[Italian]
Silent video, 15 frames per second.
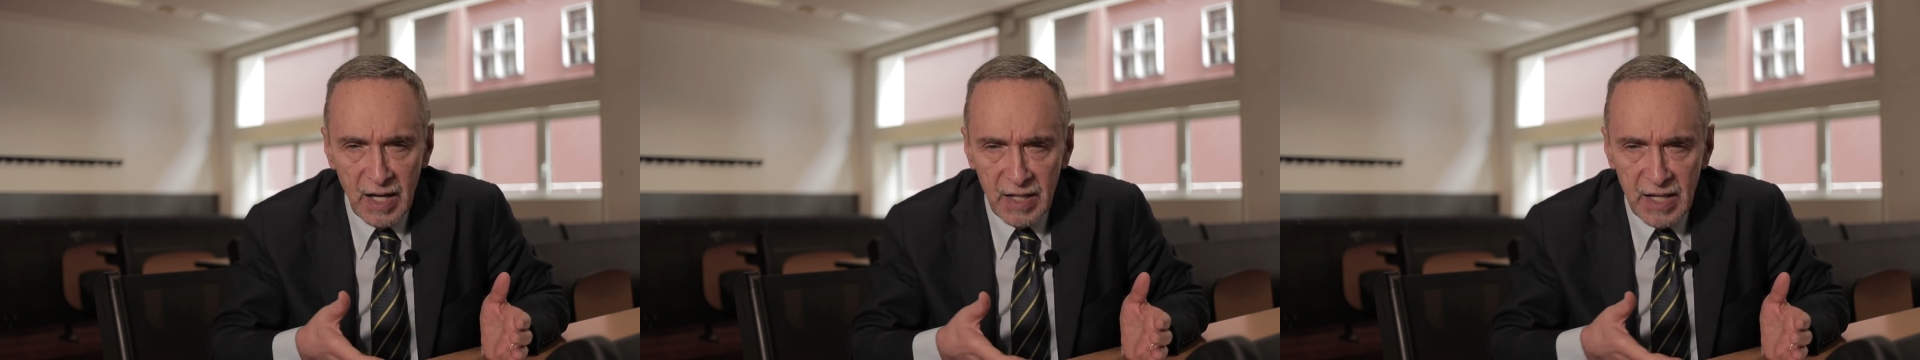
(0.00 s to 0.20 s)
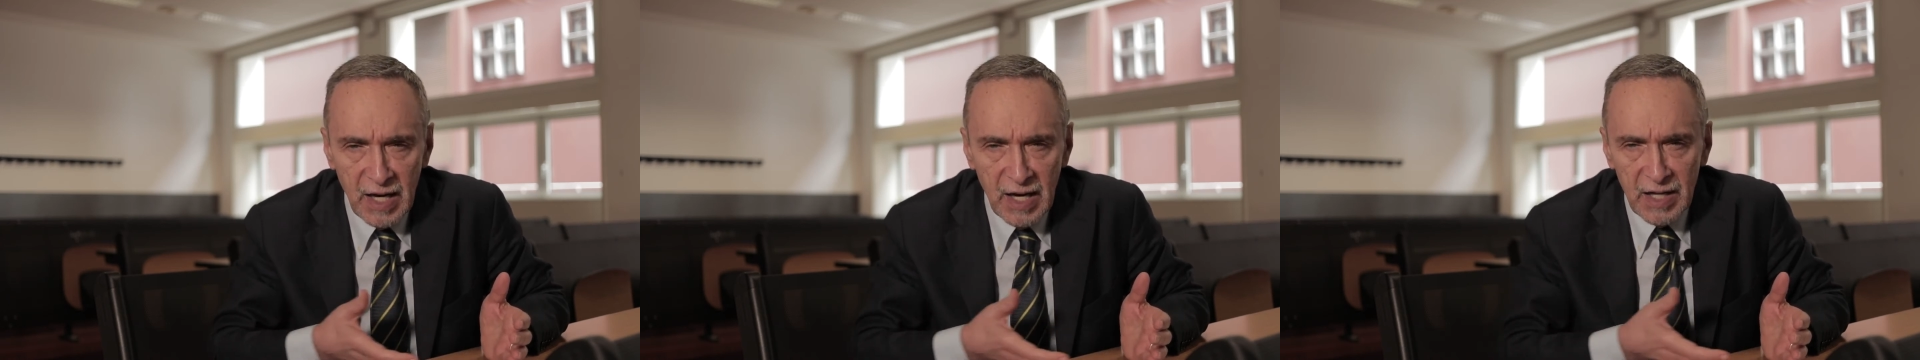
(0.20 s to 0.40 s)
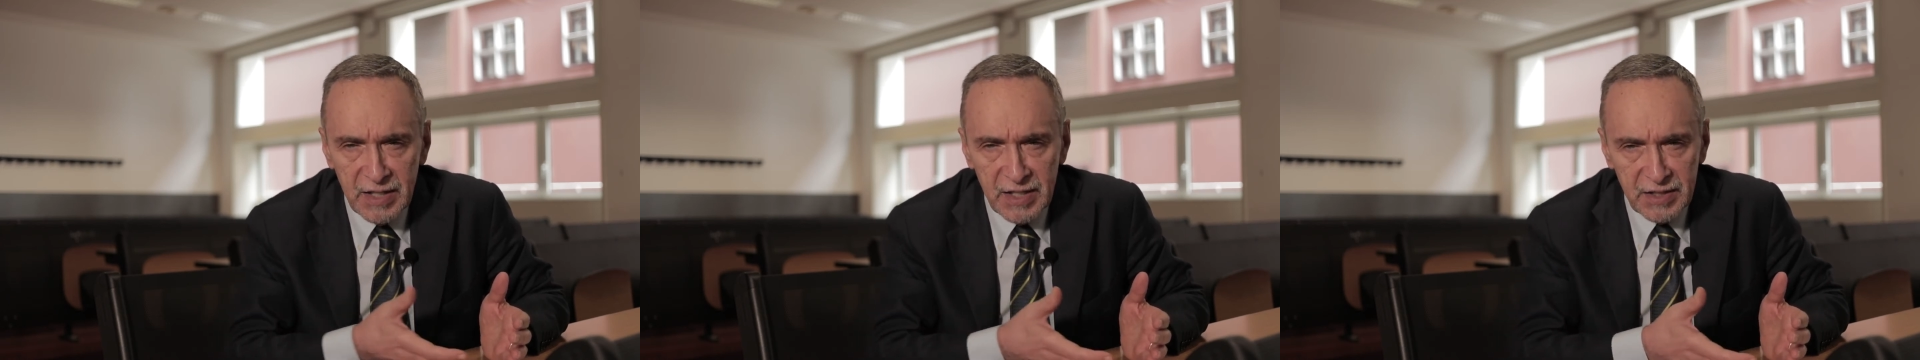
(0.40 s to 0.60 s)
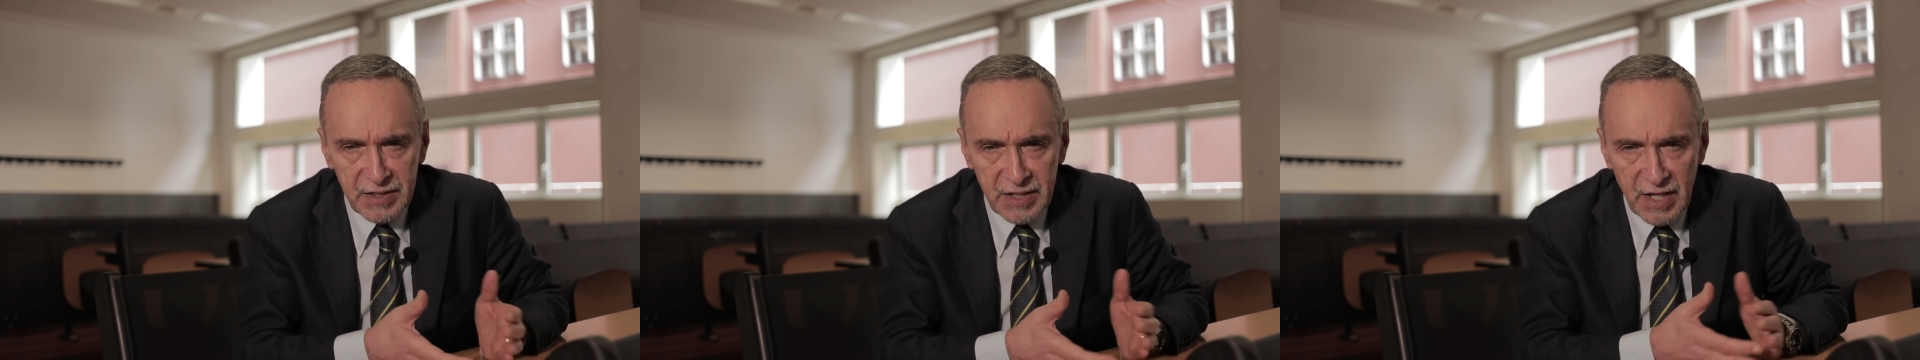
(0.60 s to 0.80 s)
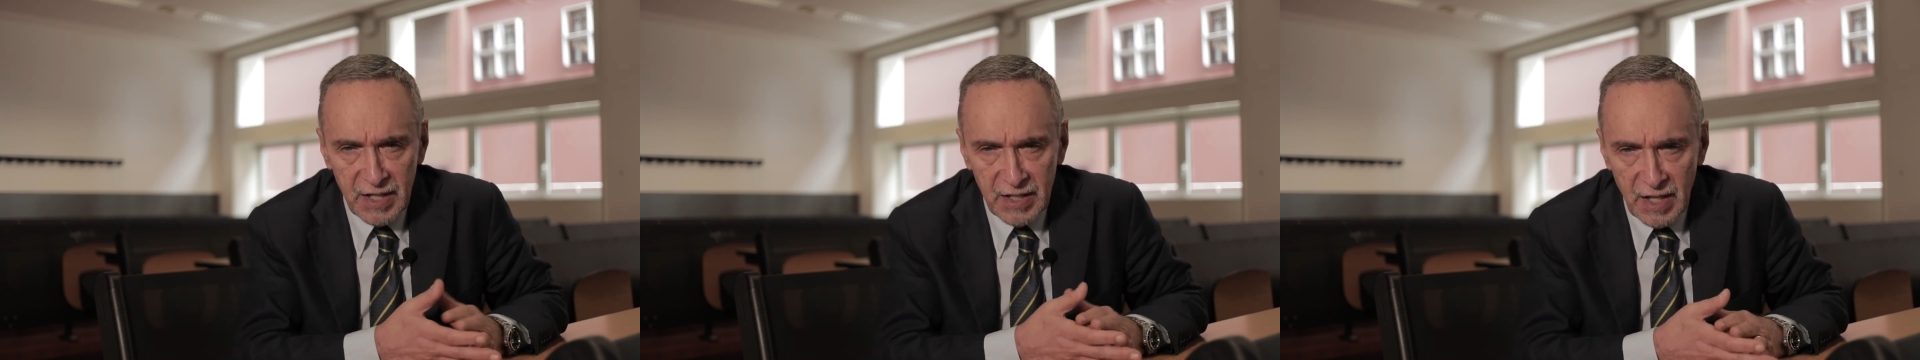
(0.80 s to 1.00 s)
e della
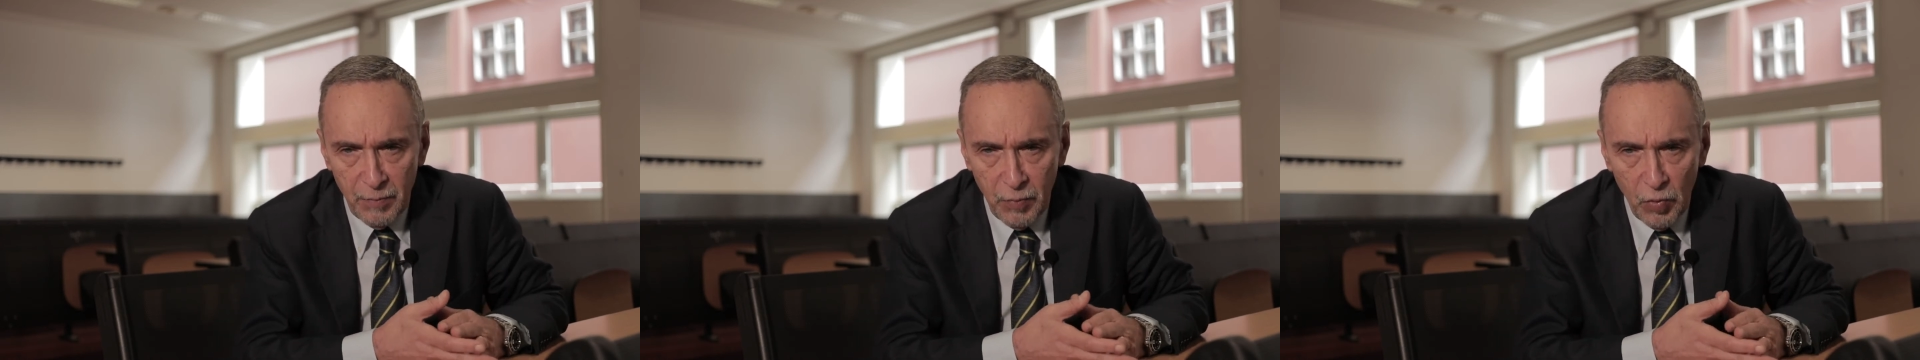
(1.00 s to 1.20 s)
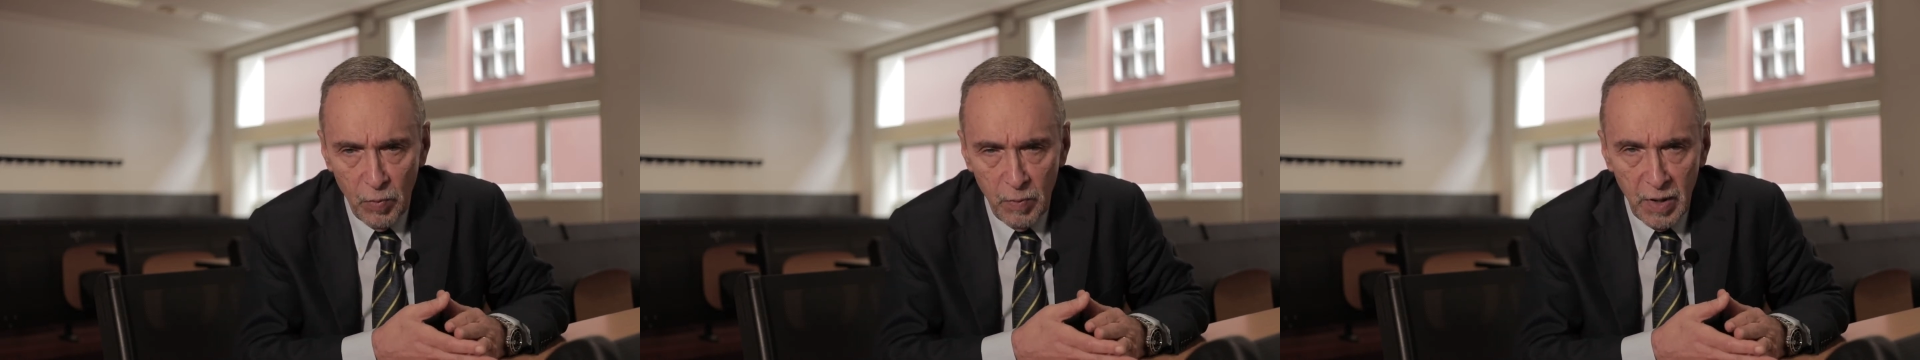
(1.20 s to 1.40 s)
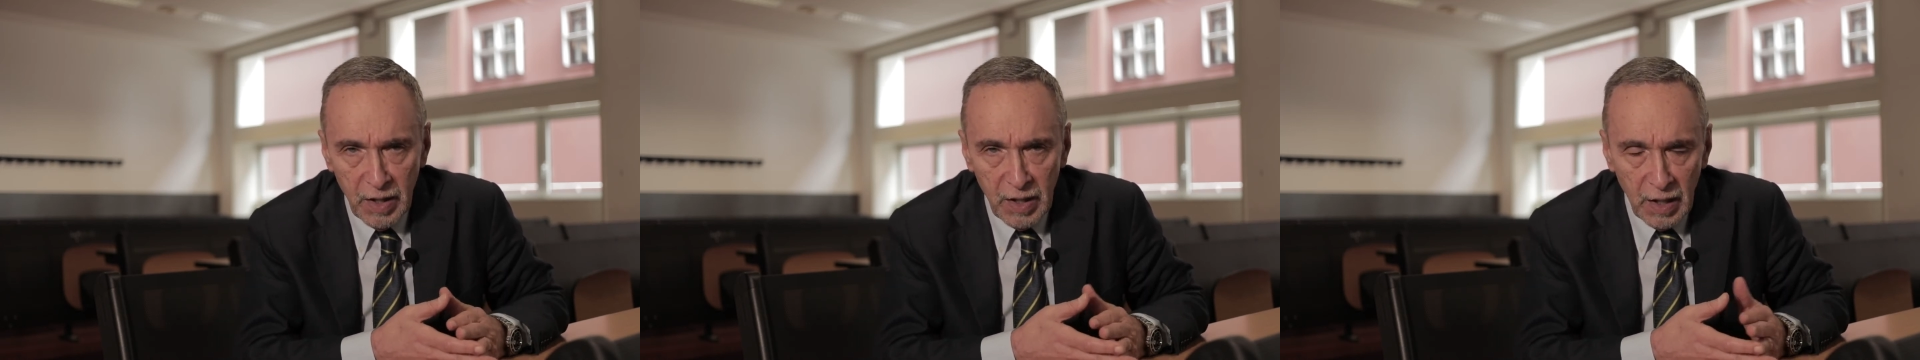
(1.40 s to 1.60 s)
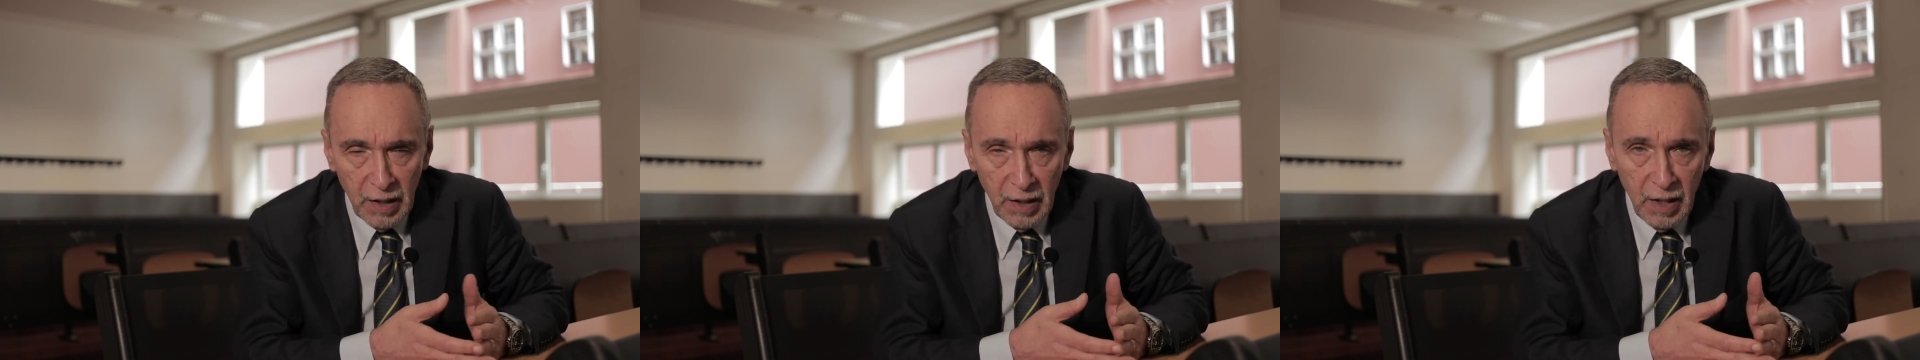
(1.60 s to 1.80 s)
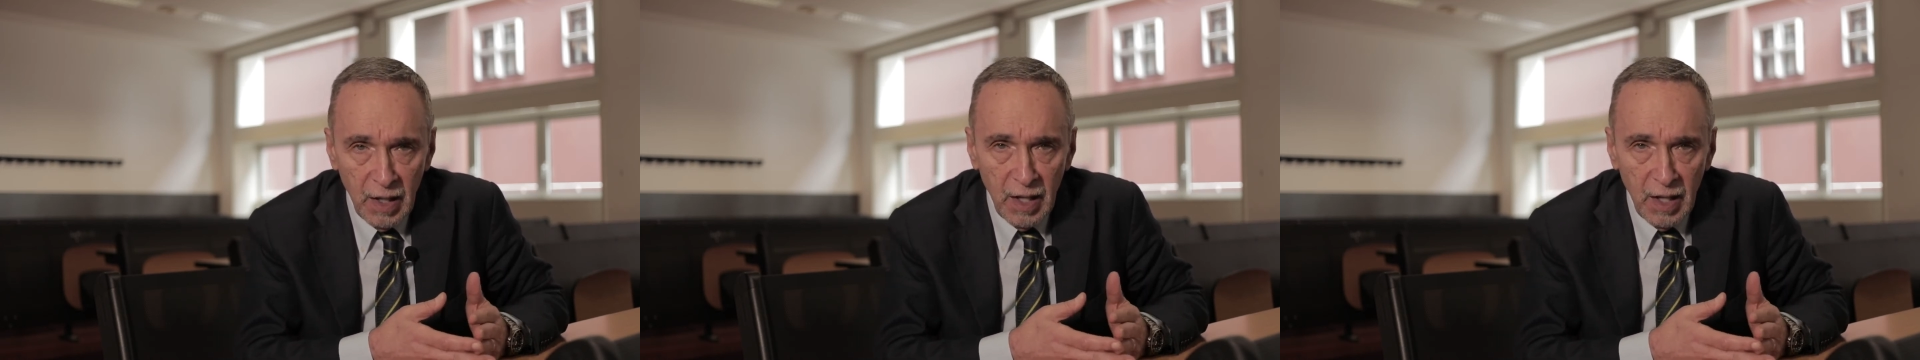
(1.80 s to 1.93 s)
sanità pubblica.